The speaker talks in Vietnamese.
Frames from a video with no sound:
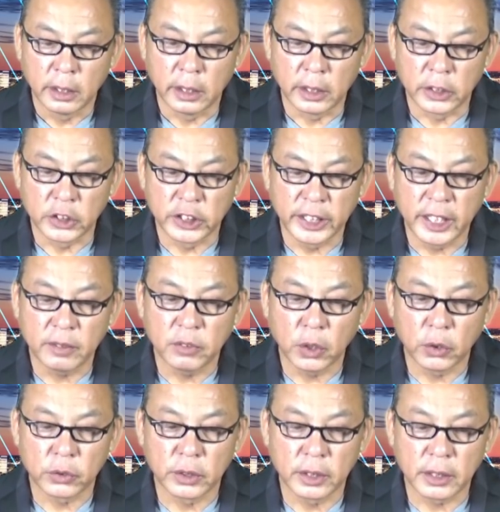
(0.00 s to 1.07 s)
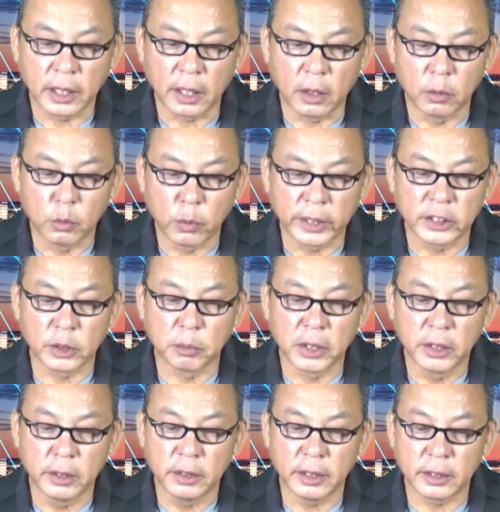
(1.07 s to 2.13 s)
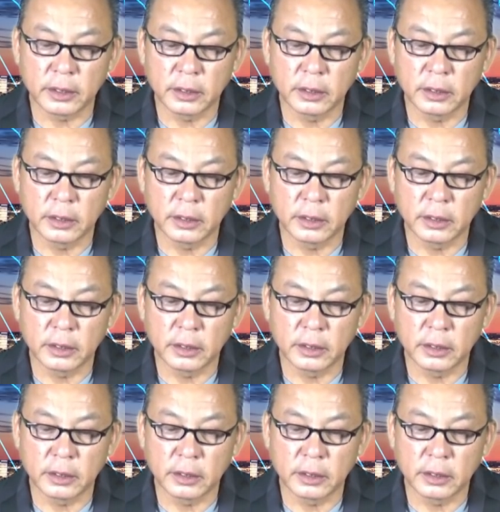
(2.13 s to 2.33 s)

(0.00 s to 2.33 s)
Ờ, CFO tức là ông Weisberg đó,